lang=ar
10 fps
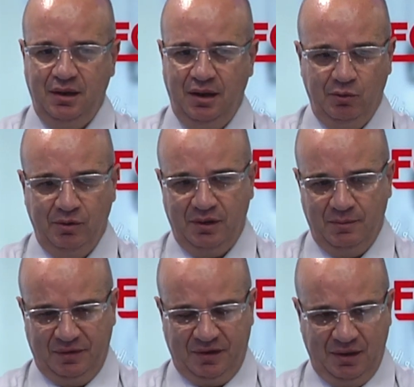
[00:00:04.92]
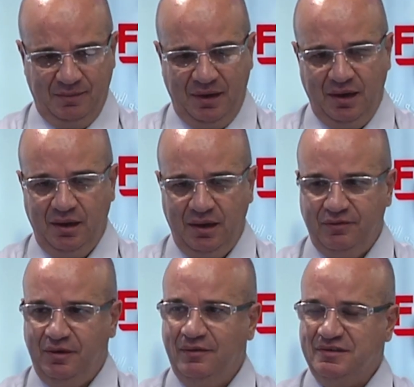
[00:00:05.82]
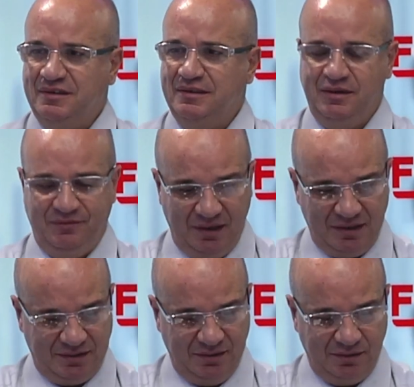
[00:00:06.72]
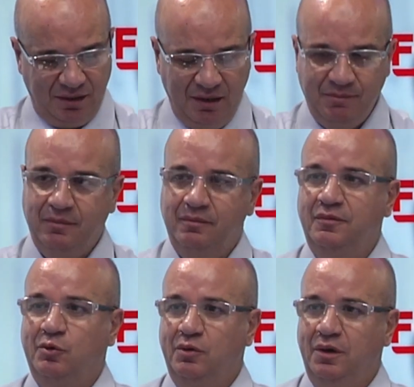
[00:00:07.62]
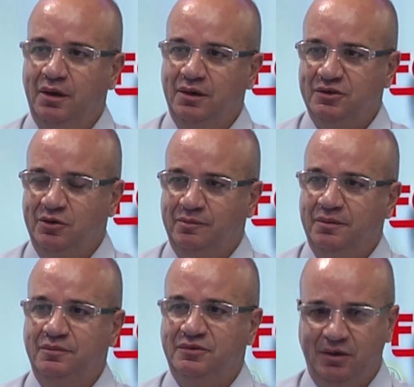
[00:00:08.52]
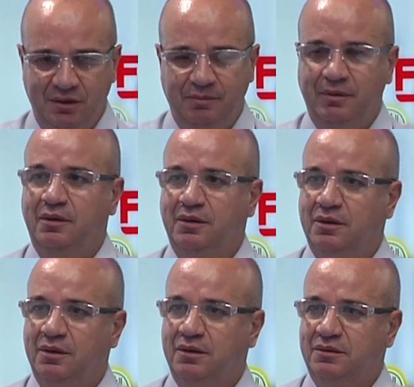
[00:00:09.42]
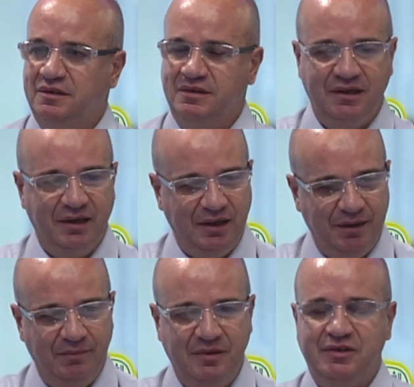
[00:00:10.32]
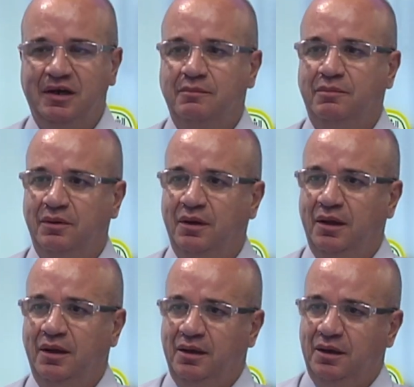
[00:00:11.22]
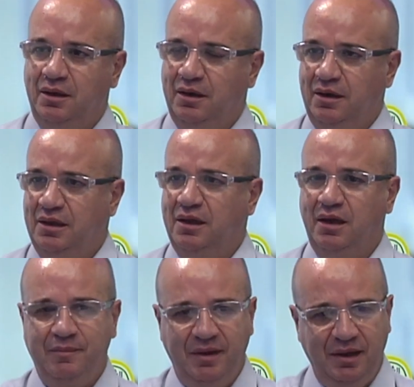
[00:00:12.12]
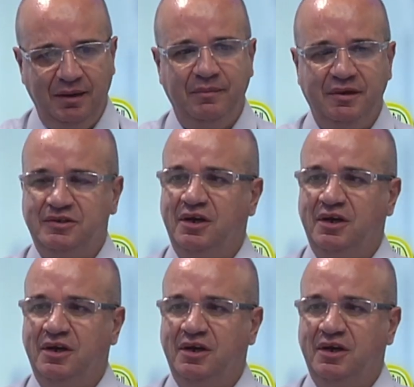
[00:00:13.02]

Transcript: يعني لما نتكلم على الافلاس الافلاس نتكلم من كل الجانب من جانب آه، تسييري من جانب آه، نظامي من